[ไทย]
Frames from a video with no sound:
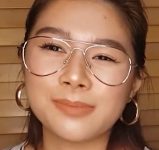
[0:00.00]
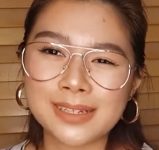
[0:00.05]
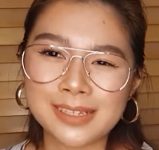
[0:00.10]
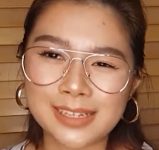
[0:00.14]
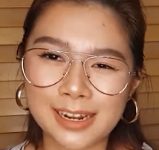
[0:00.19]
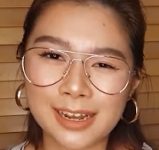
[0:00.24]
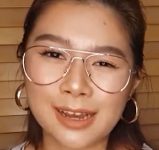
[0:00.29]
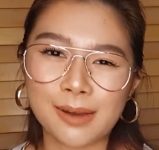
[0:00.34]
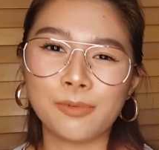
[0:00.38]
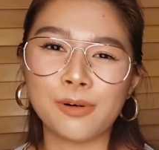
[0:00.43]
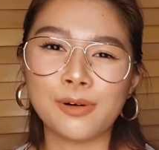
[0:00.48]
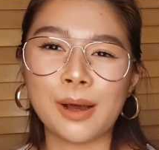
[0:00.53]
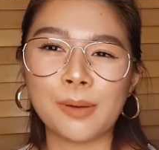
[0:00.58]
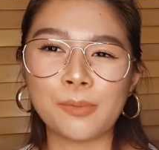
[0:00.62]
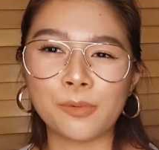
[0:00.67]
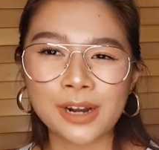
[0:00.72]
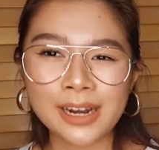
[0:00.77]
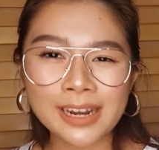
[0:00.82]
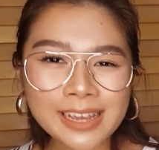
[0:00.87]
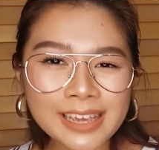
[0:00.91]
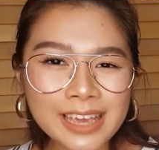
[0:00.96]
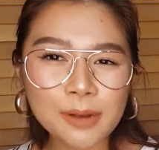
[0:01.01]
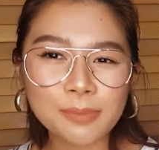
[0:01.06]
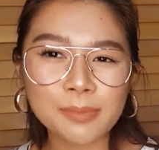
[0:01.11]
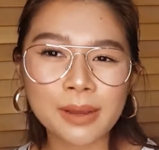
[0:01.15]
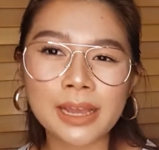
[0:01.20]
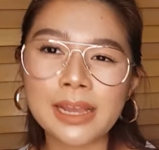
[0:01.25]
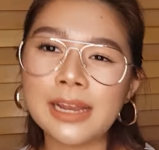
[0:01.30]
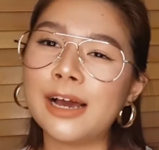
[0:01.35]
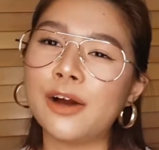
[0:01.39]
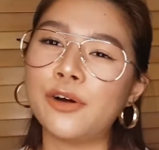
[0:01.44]
มันจะทำความเครียดมา
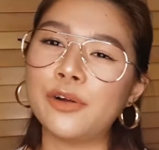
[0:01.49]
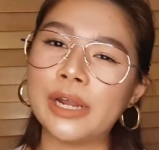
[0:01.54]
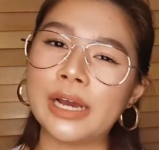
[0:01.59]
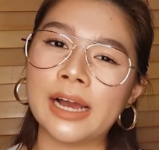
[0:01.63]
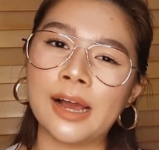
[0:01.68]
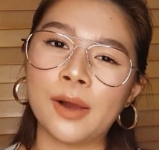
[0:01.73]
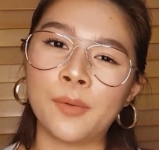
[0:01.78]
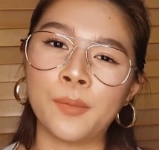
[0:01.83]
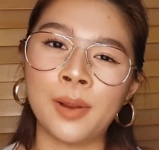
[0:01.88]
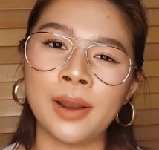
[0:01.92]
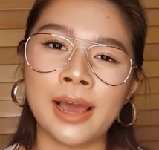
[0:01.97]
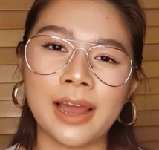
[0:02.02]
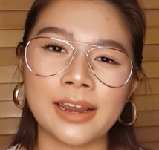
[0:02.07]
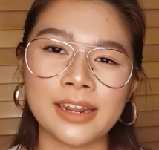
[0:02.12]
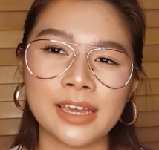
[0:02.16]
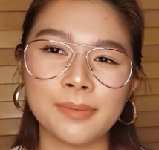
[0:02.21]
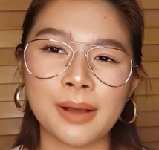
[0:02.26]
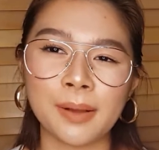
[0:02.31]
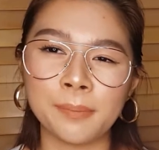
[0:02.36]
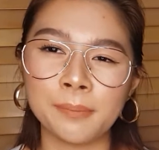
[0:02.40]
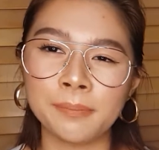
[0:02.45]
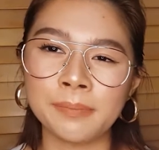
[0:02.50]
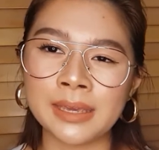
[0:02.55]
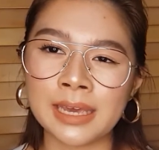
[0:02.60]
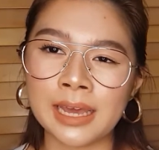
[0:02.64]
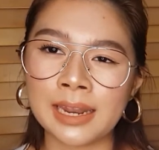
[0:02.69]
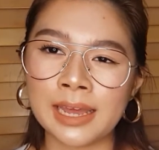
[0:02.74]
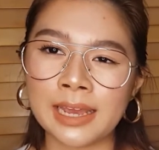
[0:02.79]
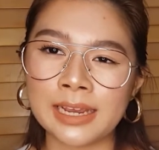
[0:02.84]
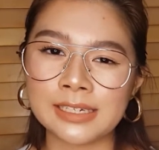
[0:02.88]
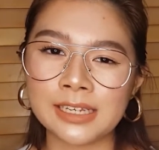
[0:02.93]
ให้เรานะคะเวลาที่แบบมี
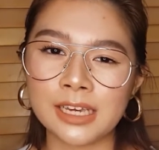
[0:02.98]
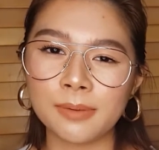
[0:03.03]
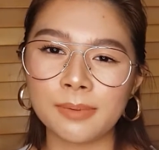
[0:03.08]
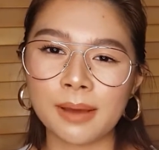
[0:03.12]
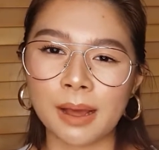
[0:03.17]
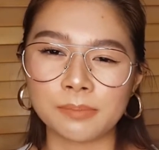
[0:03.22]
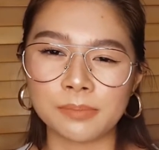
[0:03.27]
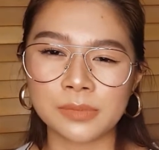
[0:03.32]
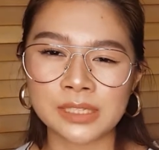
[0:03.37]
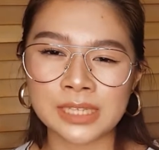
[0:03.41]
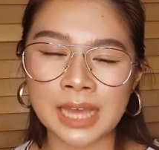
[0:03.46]
อะไรที่แบบ